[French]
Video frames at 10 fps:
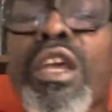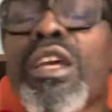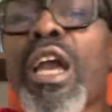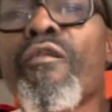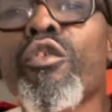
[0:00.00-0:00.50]

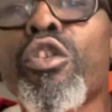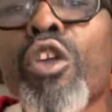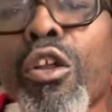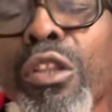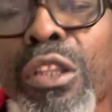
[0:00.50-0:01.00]
Quand il vous
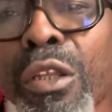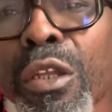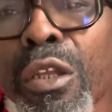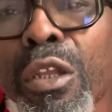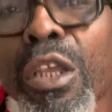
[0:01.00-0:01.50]
donne
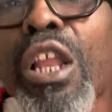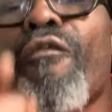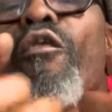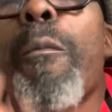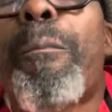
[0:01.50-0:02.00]
il
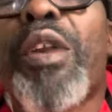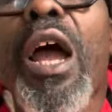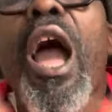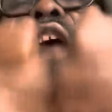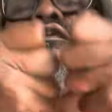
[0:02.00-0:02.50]
vous prend
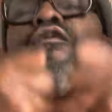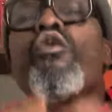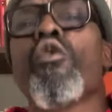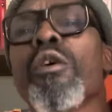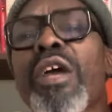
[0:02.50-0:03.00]
à
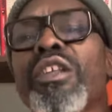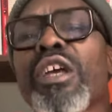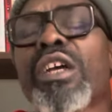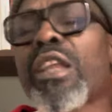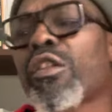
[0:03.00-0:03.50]
vous. C'est-à-dire que
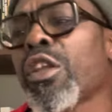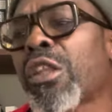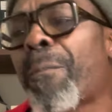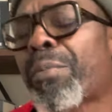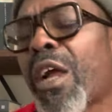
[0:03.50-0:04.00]
quand il
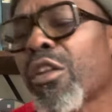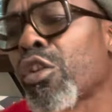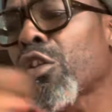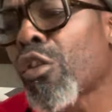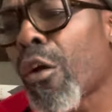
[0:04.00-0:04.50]
te prend et
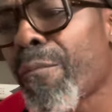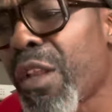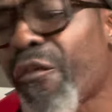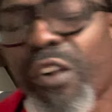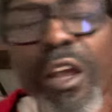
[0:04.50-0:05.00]
te donne
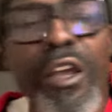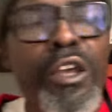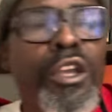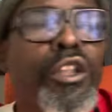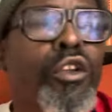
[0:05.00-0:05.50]
mille francs,
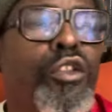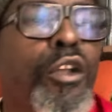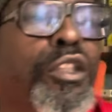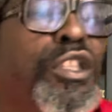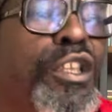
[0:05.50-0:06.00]
il te
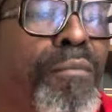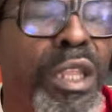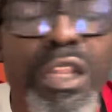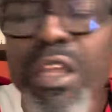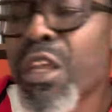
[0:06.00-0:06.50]
donne dix
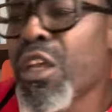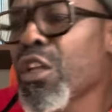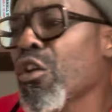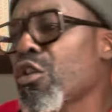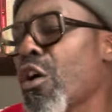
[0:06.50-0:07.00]
mille, il
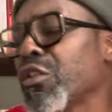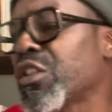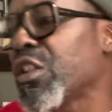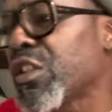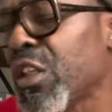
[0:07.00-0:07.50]
te donne
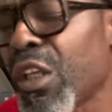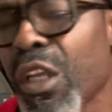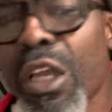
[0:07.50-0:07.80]
ceci.